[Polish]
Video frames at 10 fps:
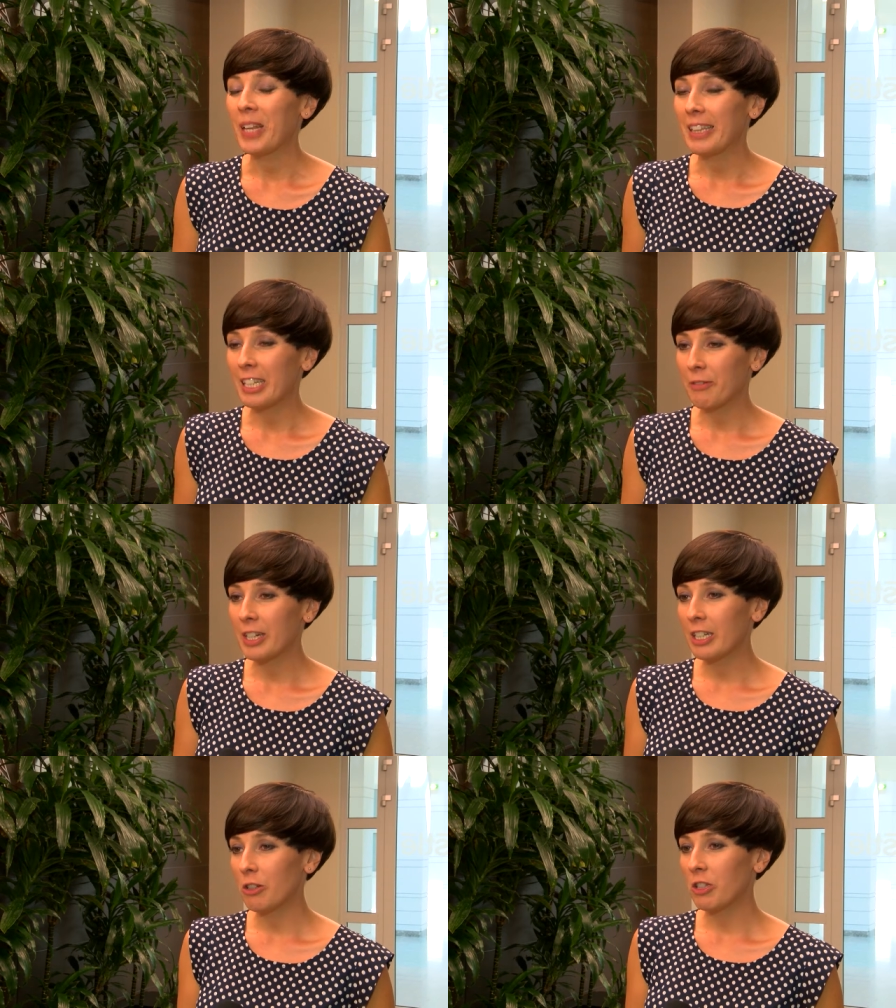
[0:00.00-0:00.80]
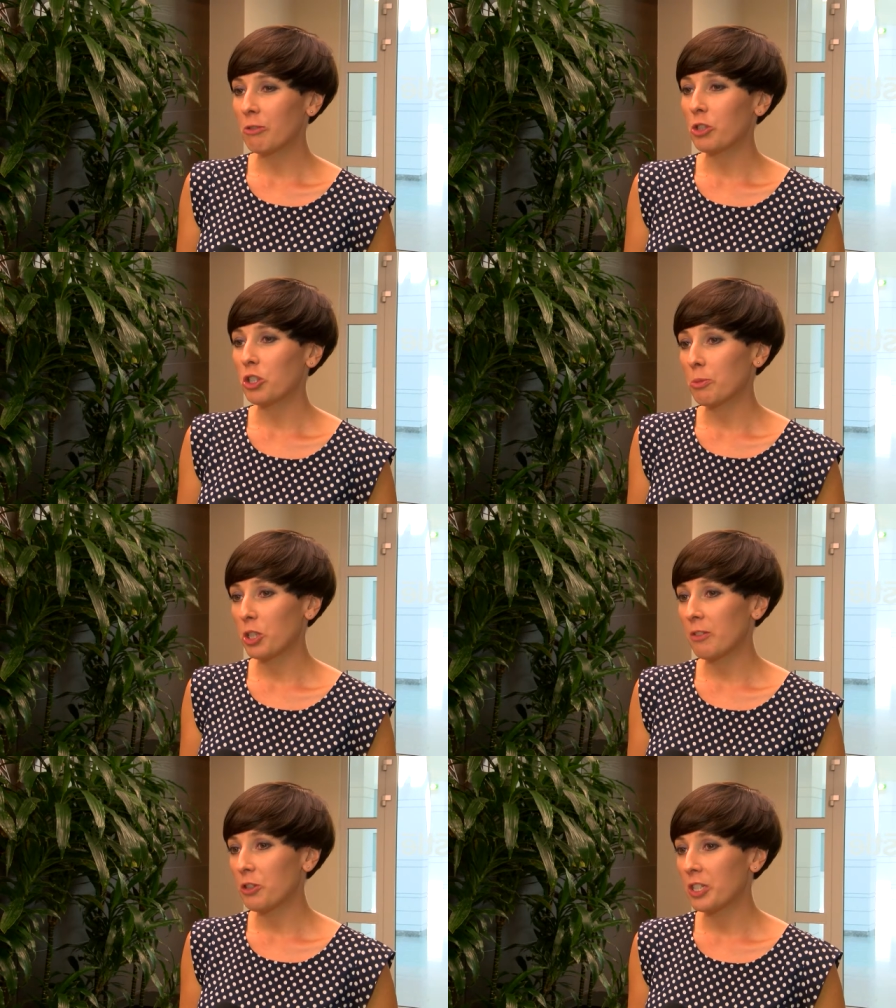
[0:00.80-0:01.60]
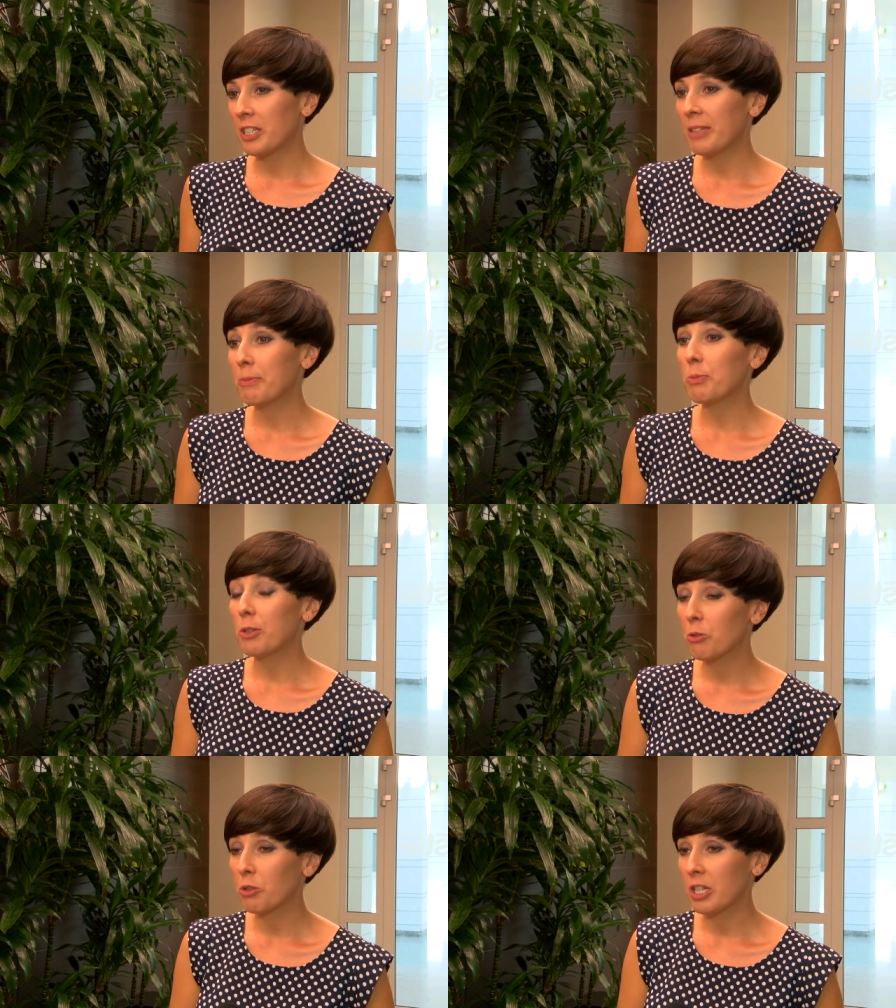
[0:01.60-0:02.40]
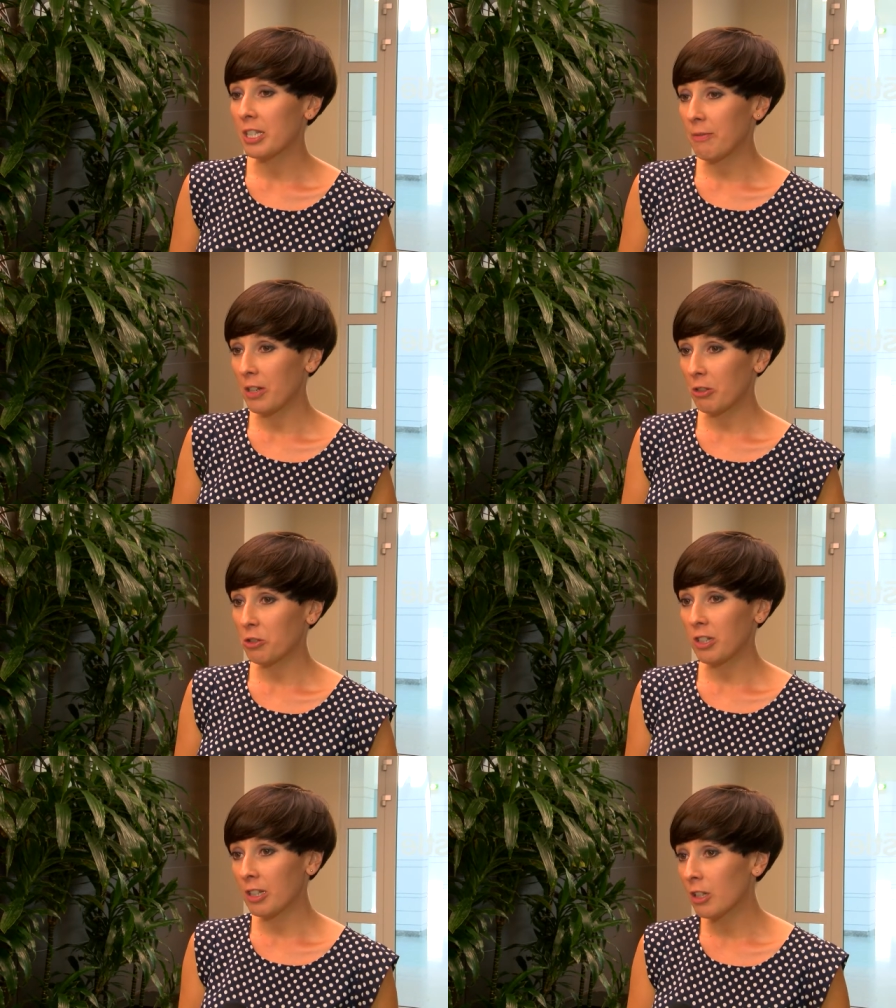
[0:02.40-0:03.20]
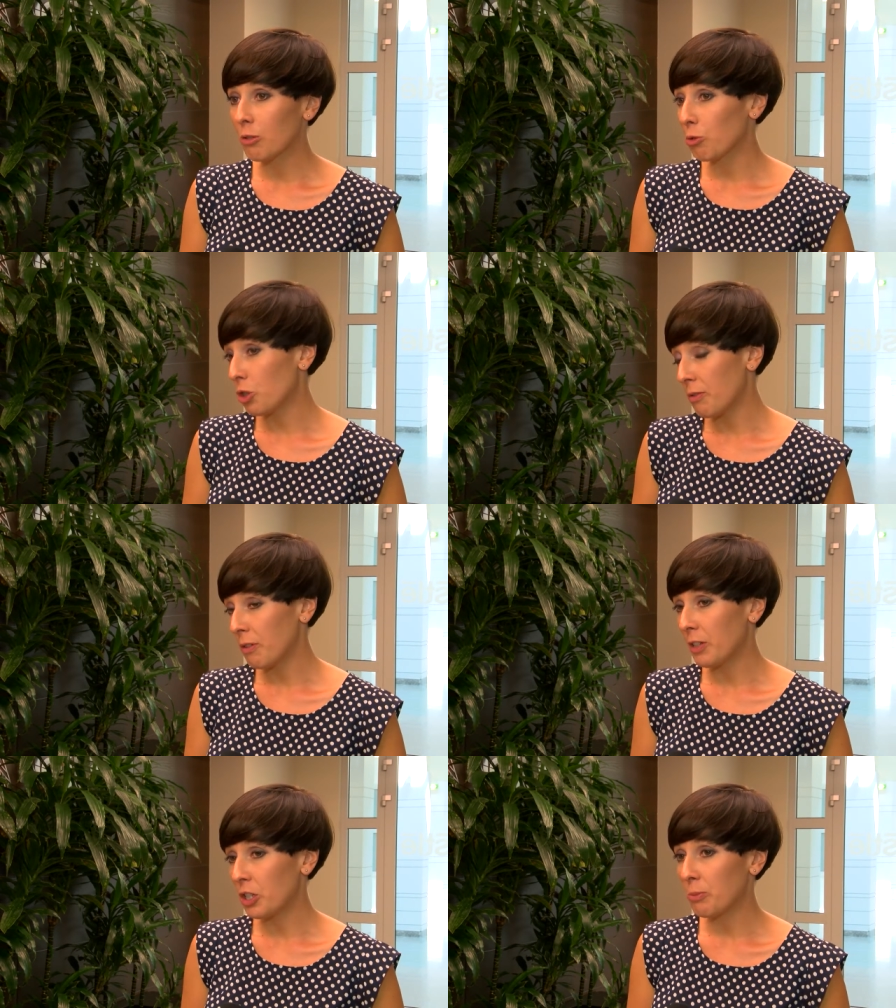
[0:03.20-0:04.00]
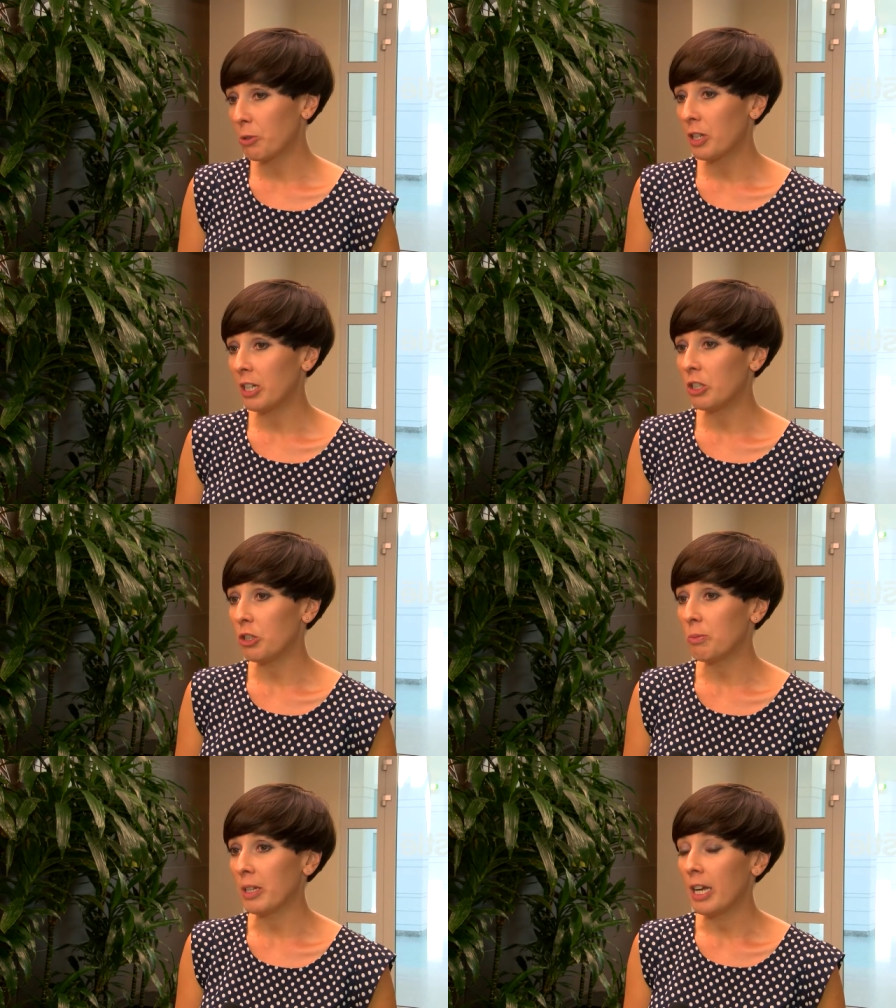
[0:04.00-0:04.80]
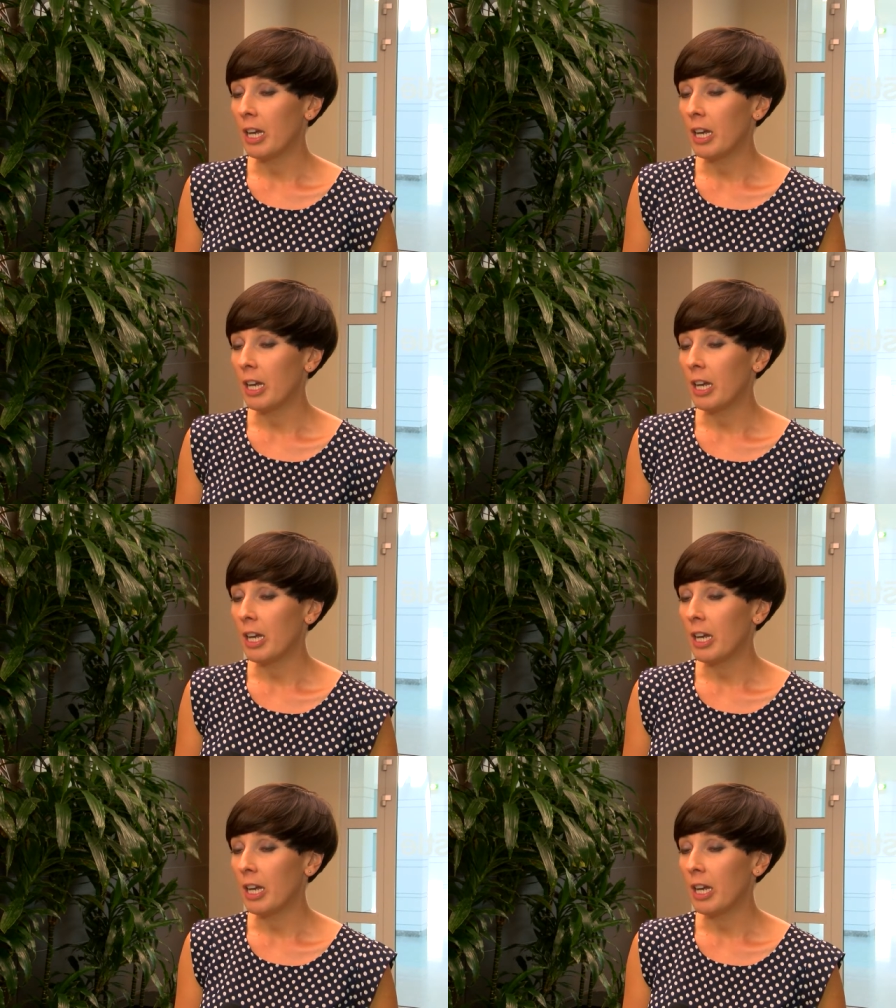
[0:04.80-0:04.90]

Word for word: Nadwaga i otyłość to przede wszystkim zbyt duża zawartość tkanki tłuszczowej w naszym organizmie.